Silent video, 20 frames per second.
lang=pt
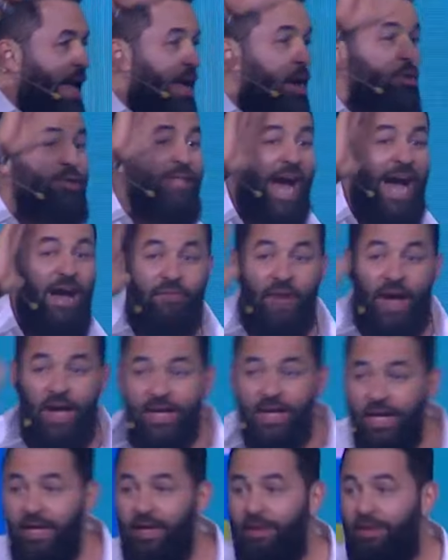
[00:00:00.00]
Eu estava
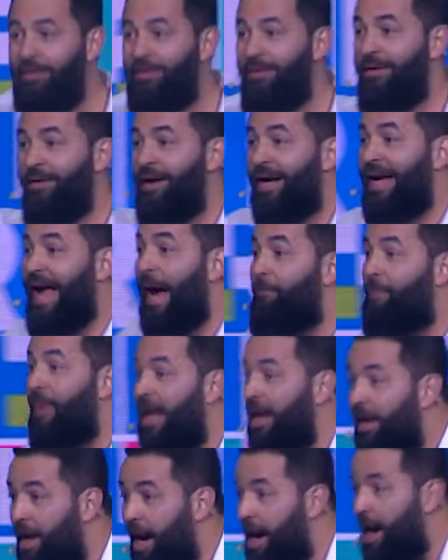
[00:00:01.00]
aí,
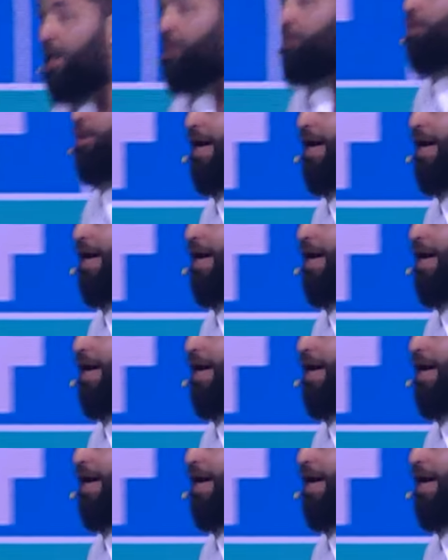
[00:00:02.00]
capengando,